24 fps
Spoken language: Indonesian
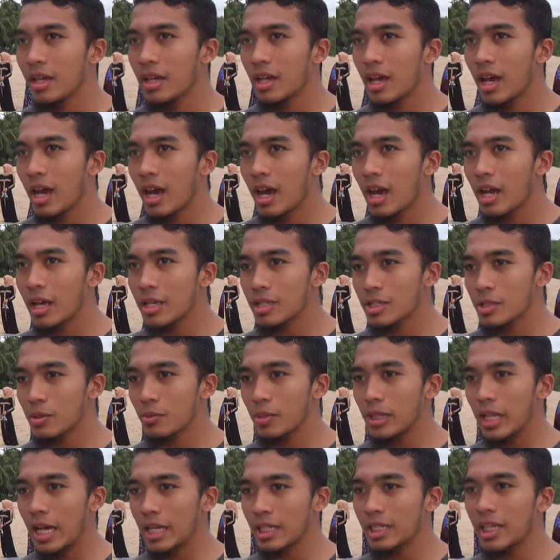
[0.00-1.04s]
Ya,
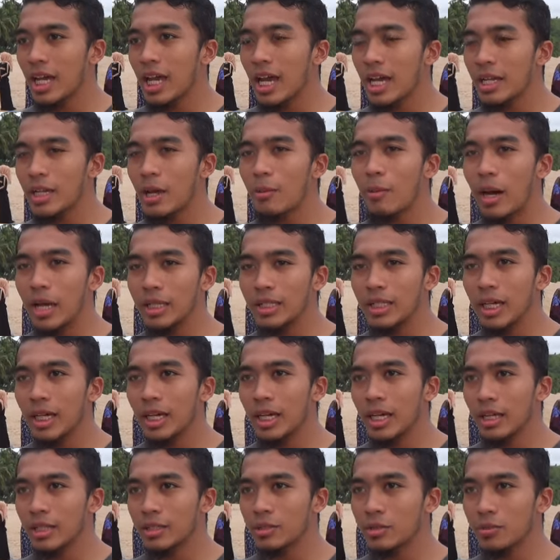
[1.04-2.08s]
sebenarnya ada banyak
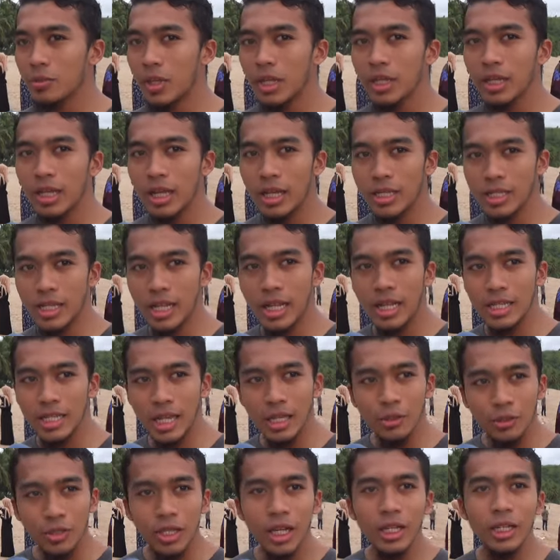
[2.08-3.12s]
ya, cuman ya salah
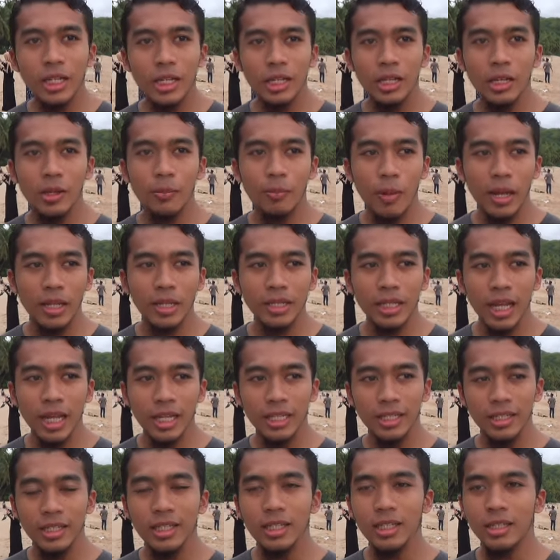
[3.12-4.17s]
satunya di
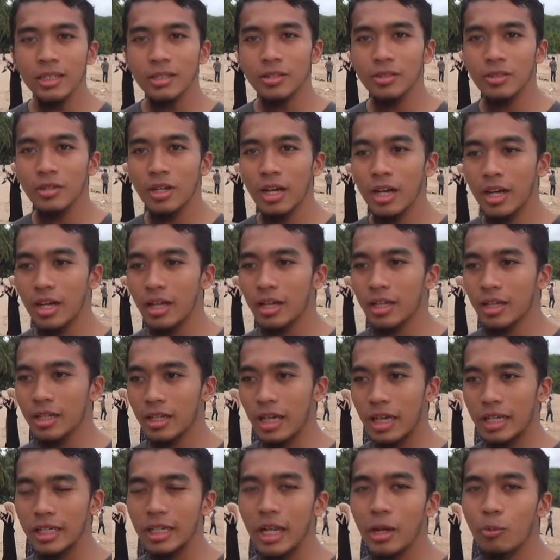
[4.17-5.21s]
pantai ini juga
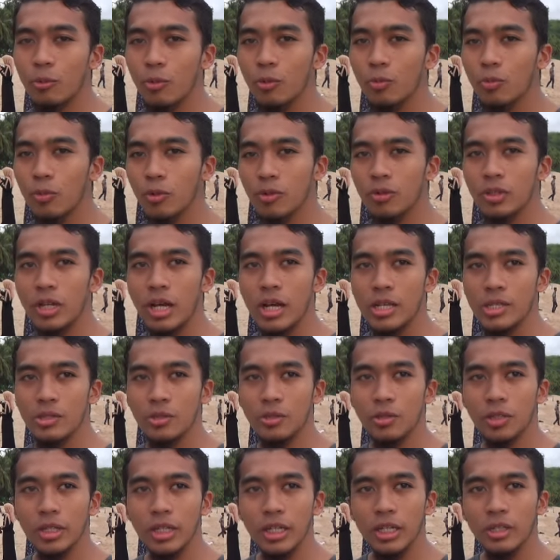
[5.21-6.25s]
karena mumpung udah
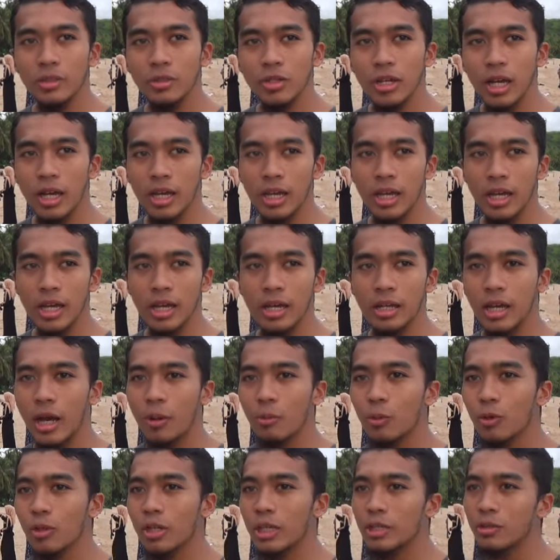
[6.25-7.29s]
sore juga ya
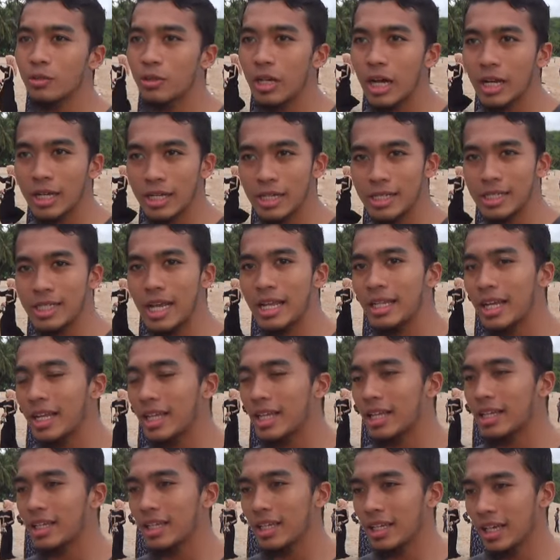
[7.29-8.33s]
nggak mungkin juga ke
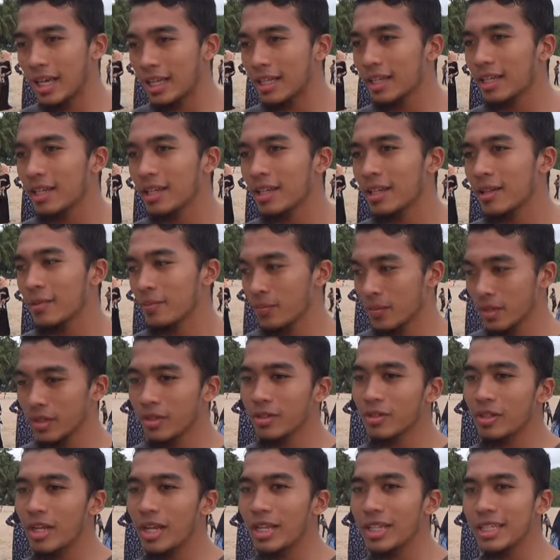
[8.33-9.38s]
sana lagi kan.
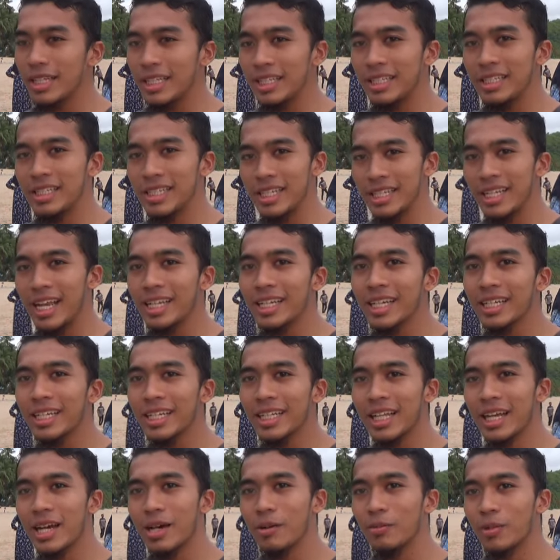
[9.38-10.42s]
Udah di sini aja
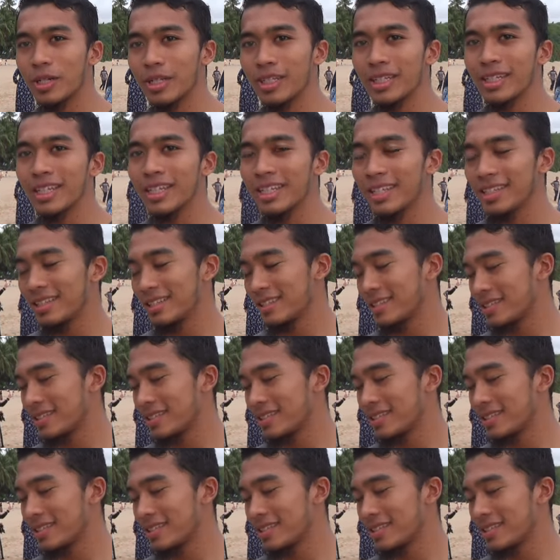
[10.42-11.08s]
kita berhenti.